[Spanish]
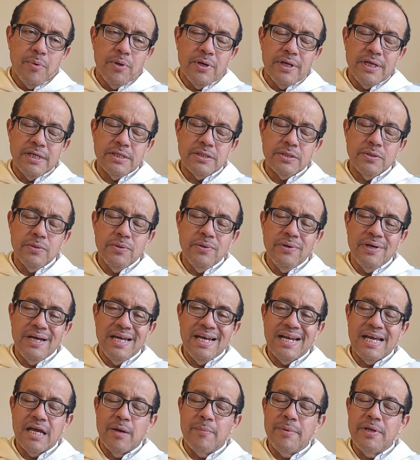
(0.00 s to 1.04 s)
Por
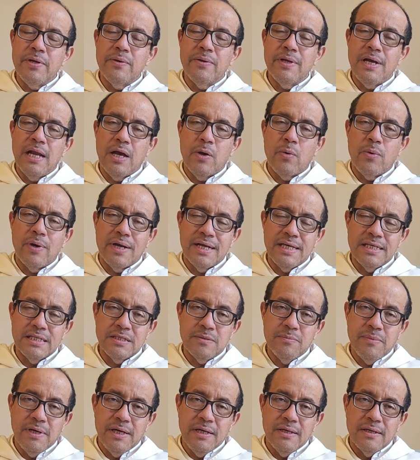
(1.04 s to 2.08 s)
eso el camino de la
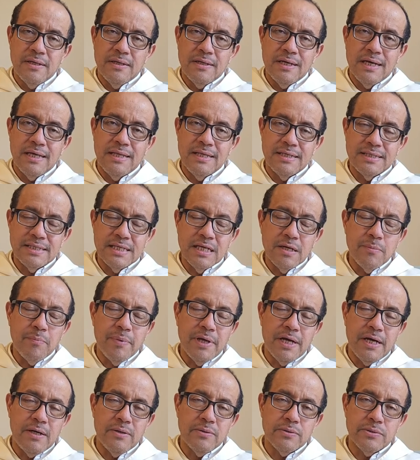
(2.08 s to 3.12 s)
cuaresma ha de
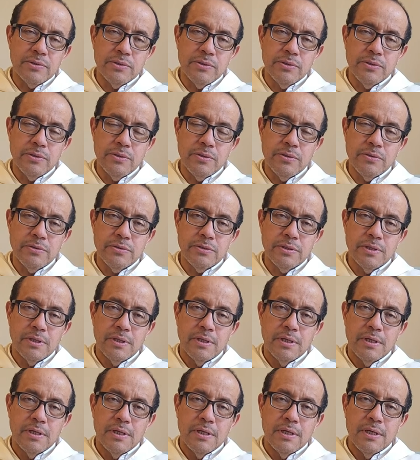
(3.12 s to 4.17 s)
ser para
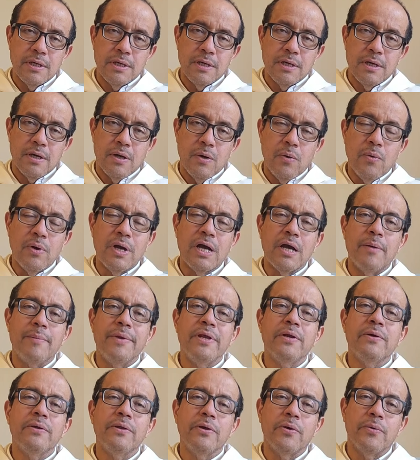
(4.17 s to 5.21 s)
nosotros un
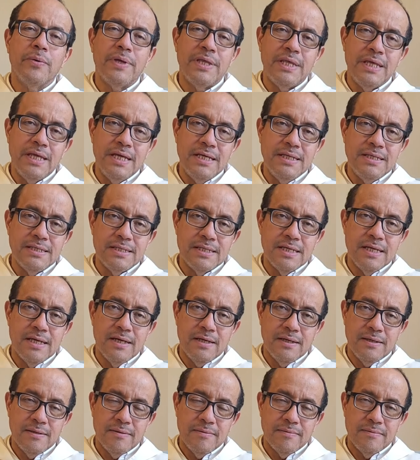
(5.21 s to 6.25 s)
camino de
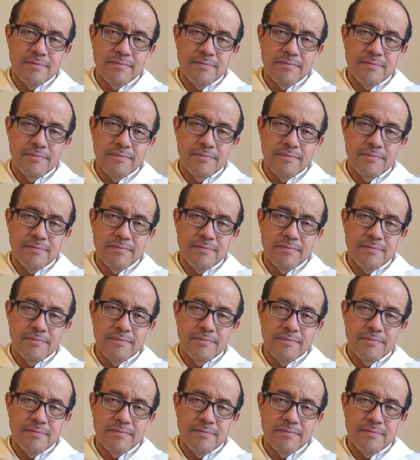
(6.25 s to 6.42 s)
obediencia,